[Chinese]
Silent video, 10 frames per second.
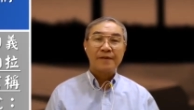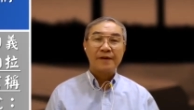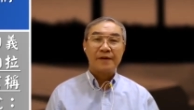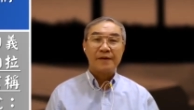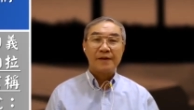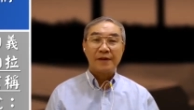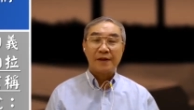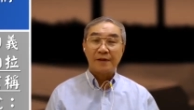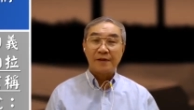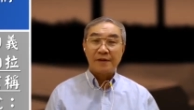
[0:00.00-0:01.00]
啊
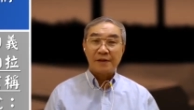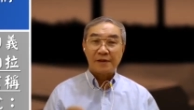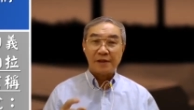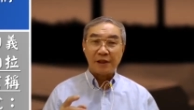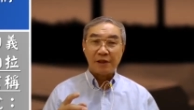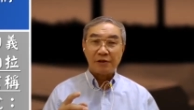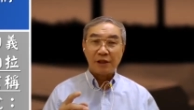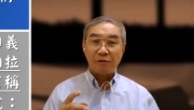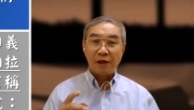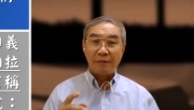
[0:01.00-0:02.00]
那神要
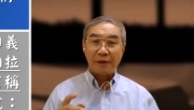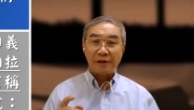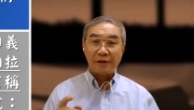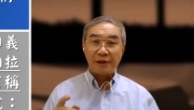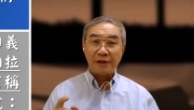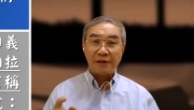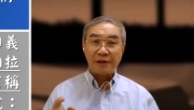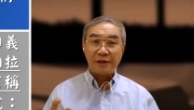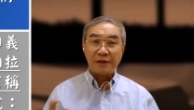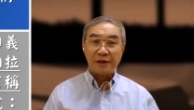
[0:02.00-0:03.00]
叫外邦人因
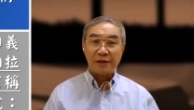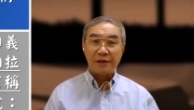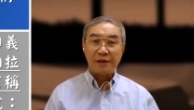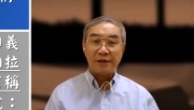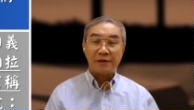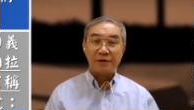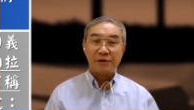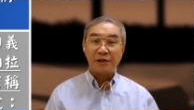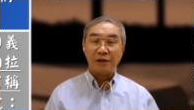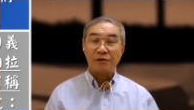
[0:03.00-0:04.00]
信称义啊，所以
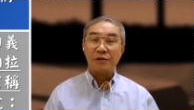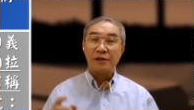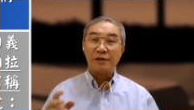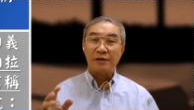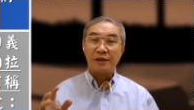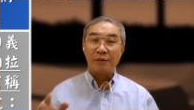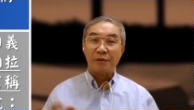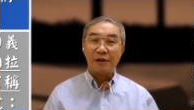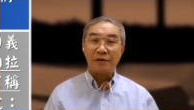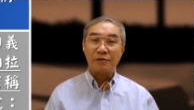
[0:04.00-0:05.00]
早就跟亚
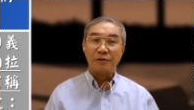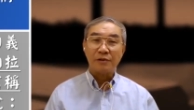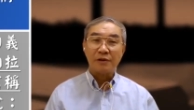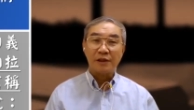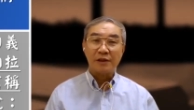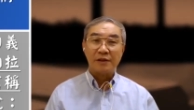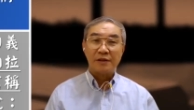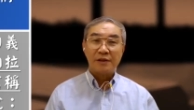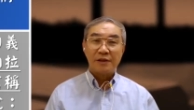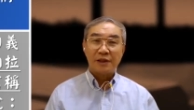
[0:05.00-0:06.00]
伯拉罕说过哈，
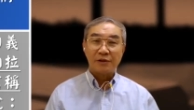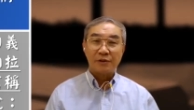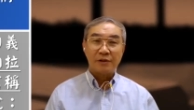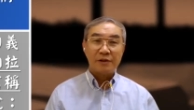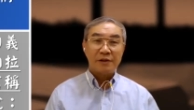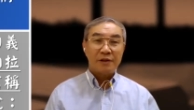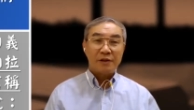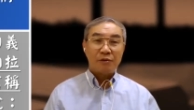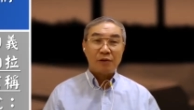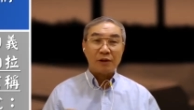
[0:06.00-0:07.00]
他说
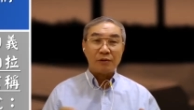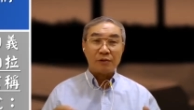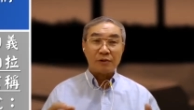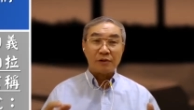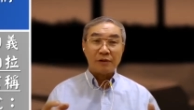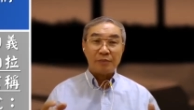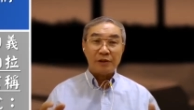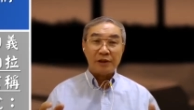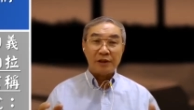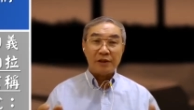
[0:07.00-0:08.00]
万国都必
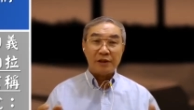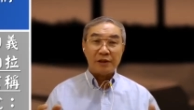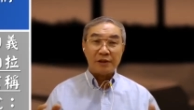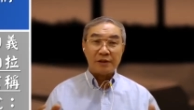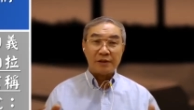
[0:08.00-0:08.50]
因你的